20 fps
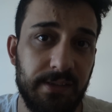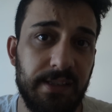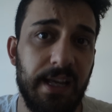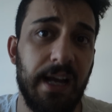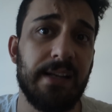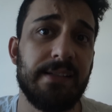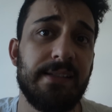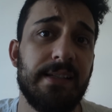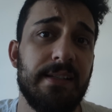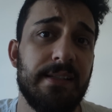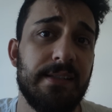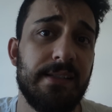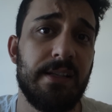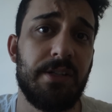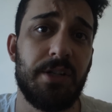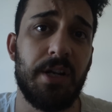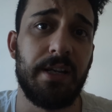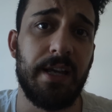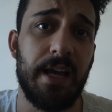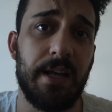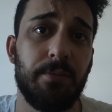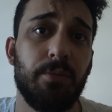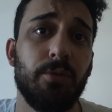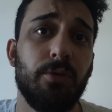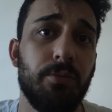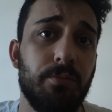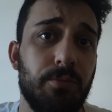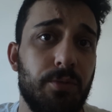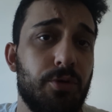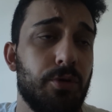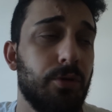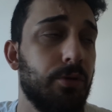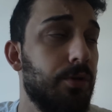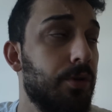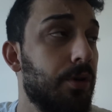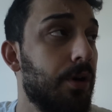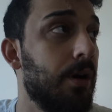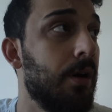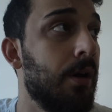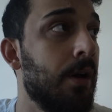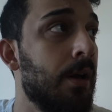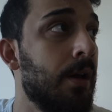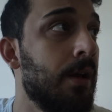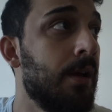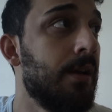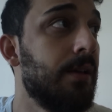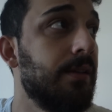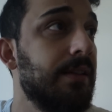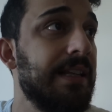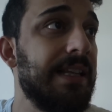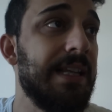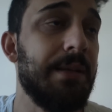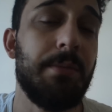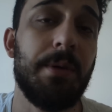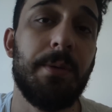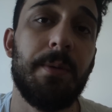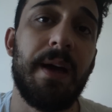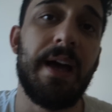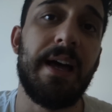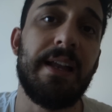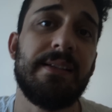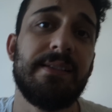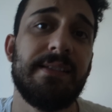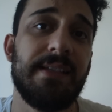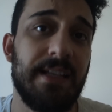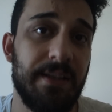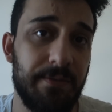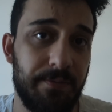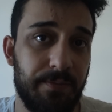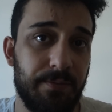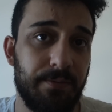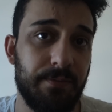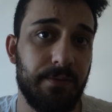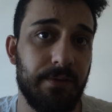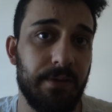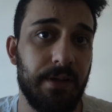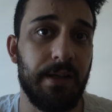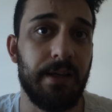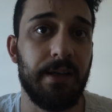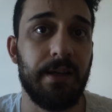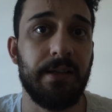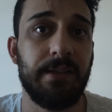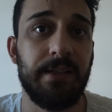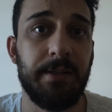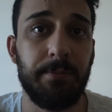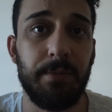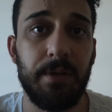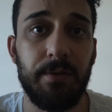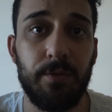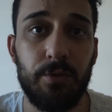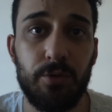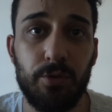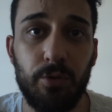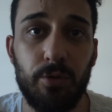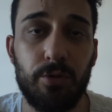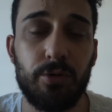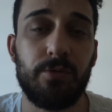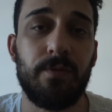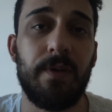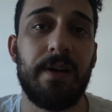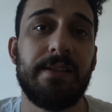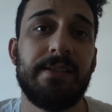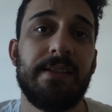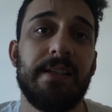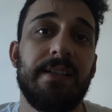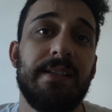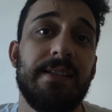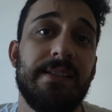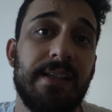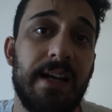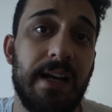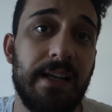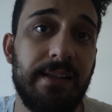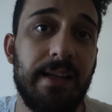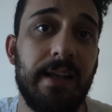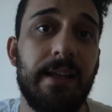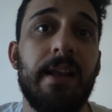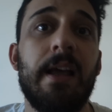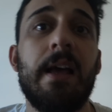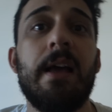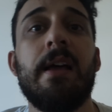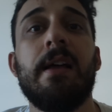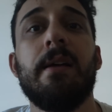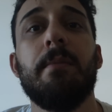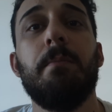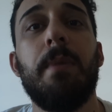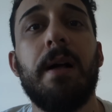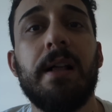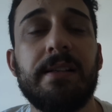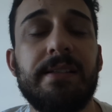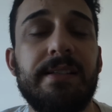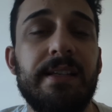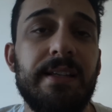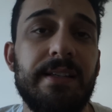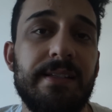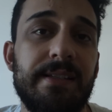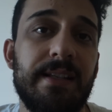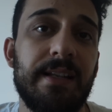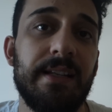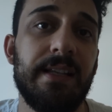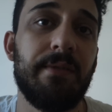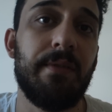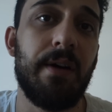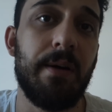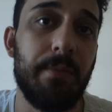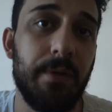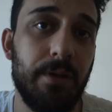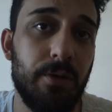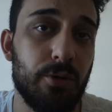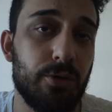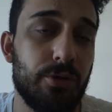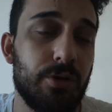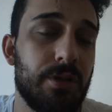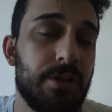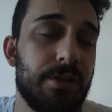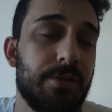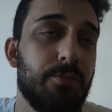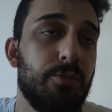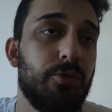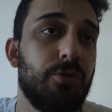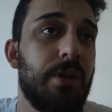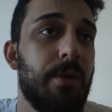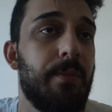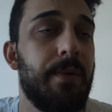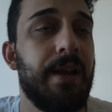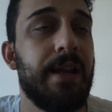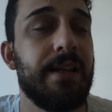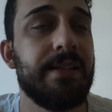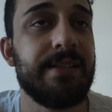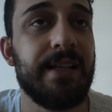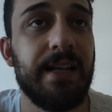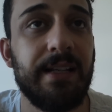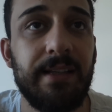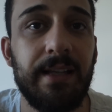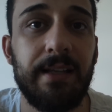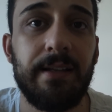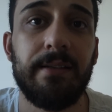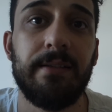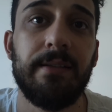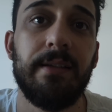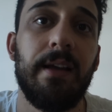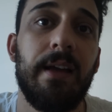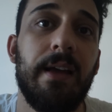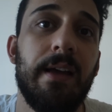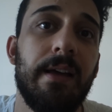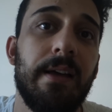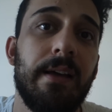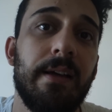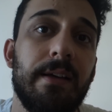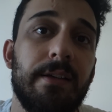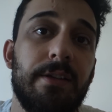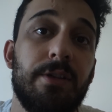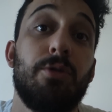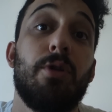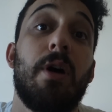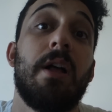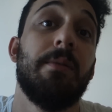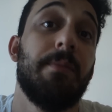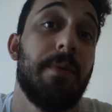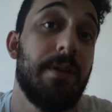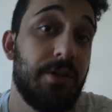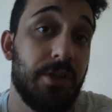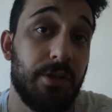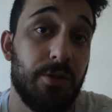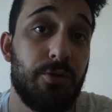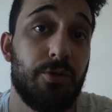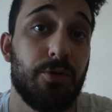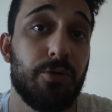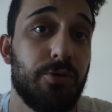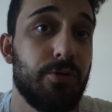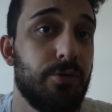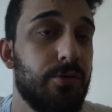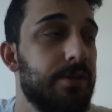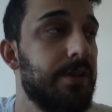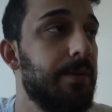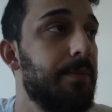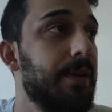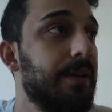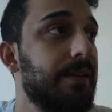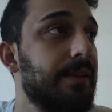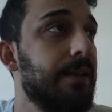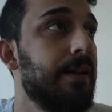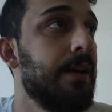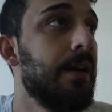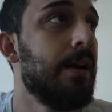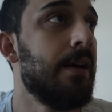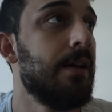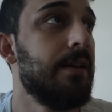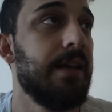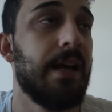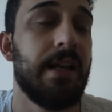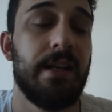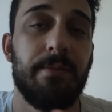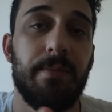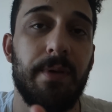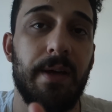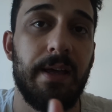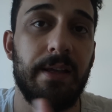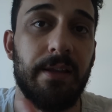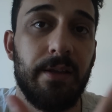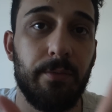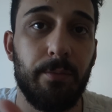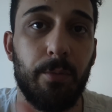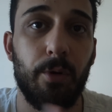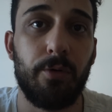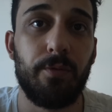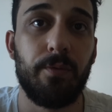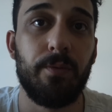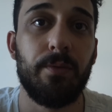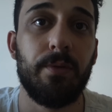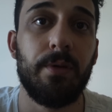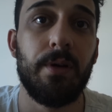kasenizde şeker bulunmuş oluyor. Dediğim gibi eğer zayıf e, tipli vücudunuz varsa ki zaten bulk serisine devam ediyorsunuz muhtemelen zaten e, kilo almaya çalışıyorsunuz demektir. Yani bir endomorf